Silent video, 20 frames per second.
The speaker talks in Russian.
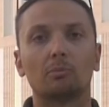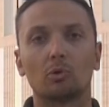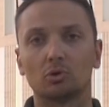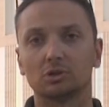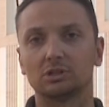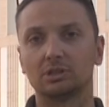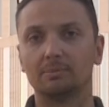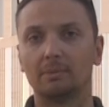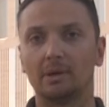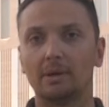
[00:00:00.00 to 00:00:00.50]

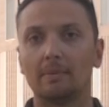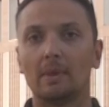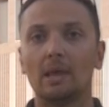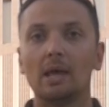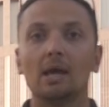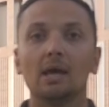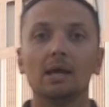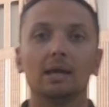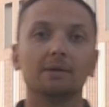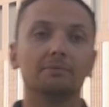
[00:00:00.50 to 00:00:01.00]
вопросами.
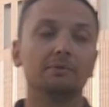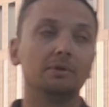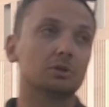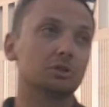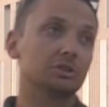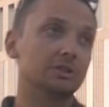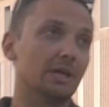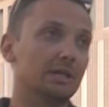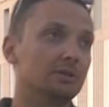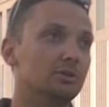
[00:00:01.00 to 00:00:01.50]
И в
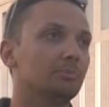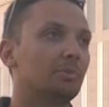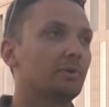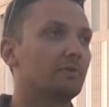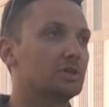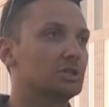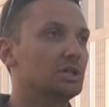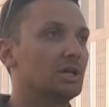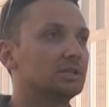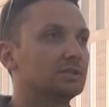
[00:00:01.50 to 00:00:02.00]
результате он
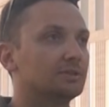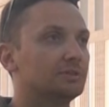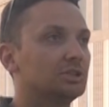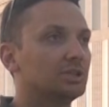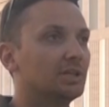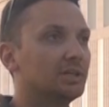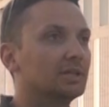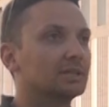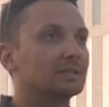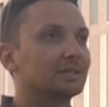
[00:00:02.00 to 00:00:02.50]
превращается в
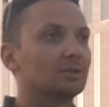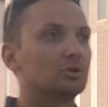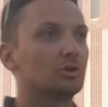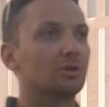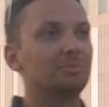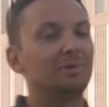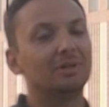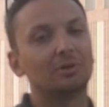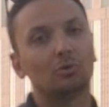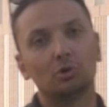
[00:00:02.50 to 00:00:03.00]
человека, с
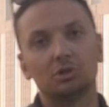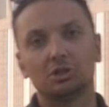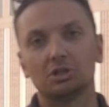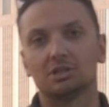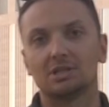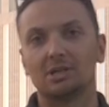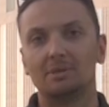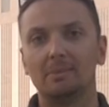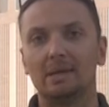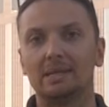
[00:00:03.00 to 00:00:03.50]
которым не
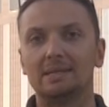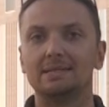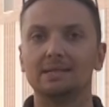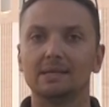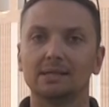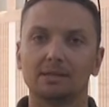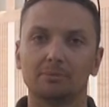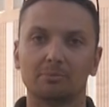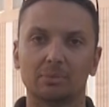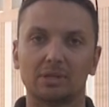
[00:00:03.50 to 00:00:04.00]
хочется иметь
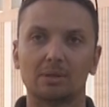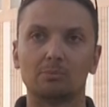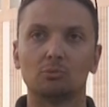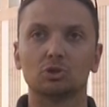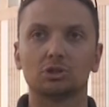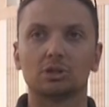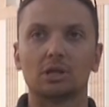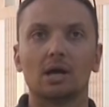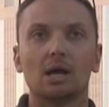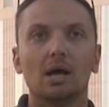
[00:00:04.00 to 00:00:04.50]
дело,
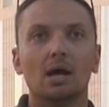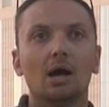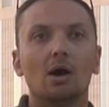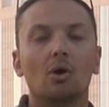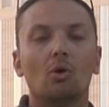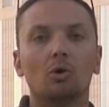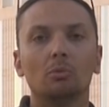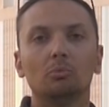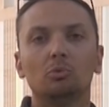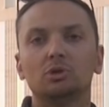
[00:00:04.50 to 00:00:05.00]
потому что
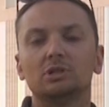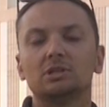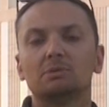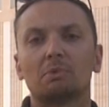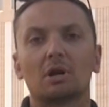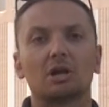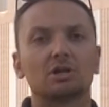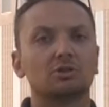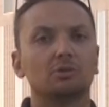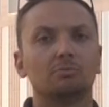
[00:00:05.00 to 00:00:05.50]
он будет
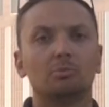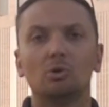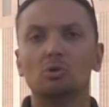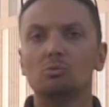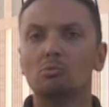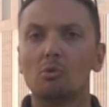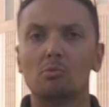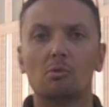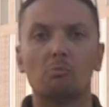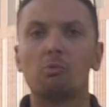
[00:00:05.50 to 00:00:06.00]
спрашивать по
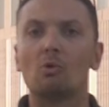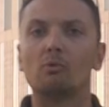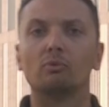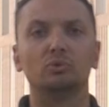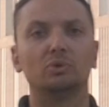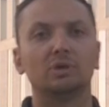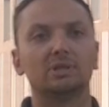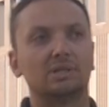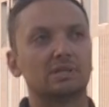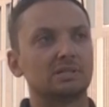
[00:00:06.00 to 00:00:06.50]
любому
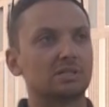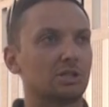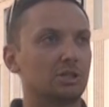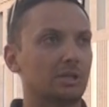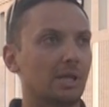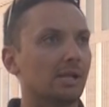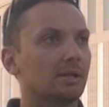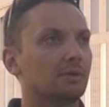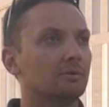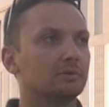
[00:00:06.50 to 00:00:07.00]
поводу. Я даже
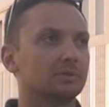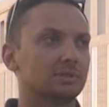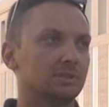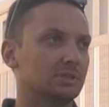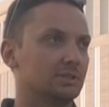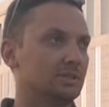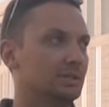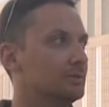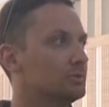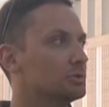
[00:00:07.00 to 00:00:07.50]

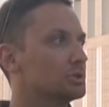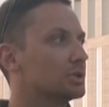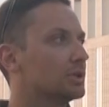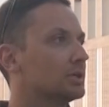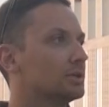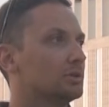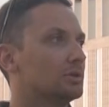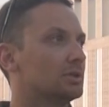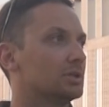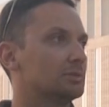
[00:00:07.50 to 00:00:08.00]
сталкивался с девушкой,
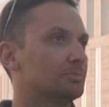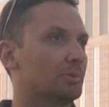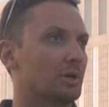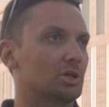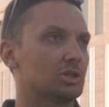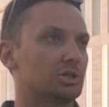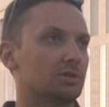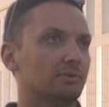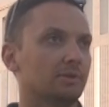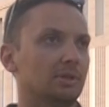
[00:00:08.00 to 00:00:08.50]
которая
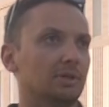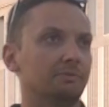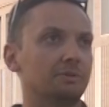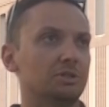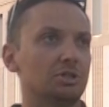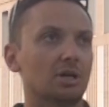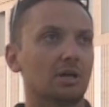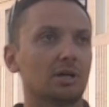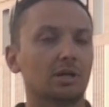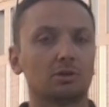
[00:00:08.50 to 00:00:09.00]
спрашивала о
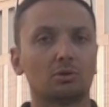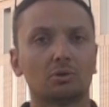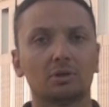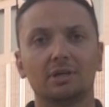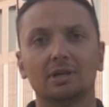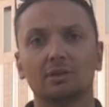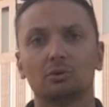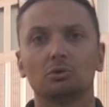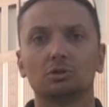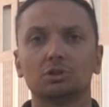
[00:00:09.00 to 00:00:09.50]
вещах,
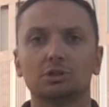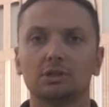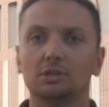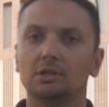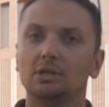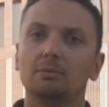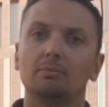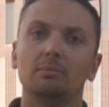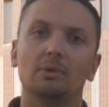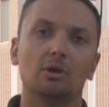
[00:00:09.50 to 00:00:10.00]
которых я точно
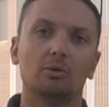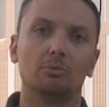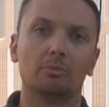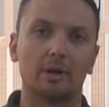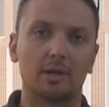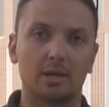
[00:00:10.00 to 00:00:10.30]
не имею